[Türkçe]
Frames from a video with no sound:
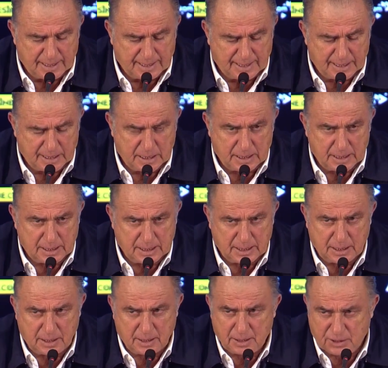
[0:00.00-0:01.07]
Ee,
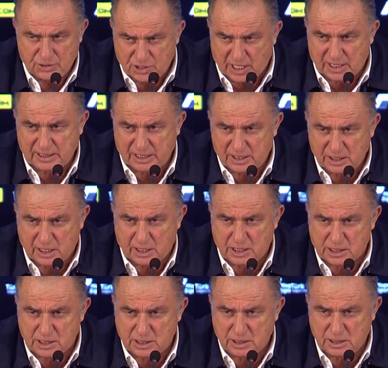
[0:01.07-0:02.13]
Cagney'in
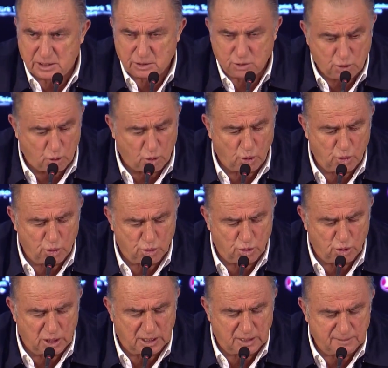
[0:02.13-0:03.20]
arkasını çok
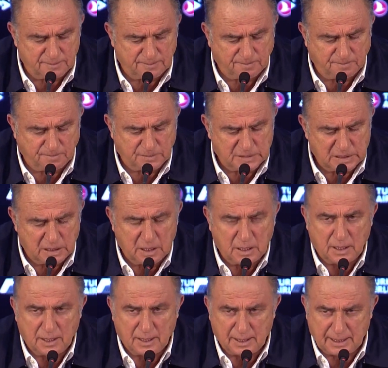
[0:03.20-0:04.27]
oyuncuyla
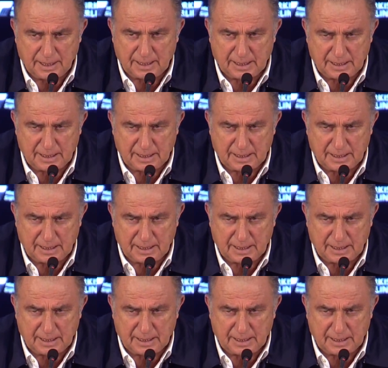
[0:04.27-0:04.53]
e, e,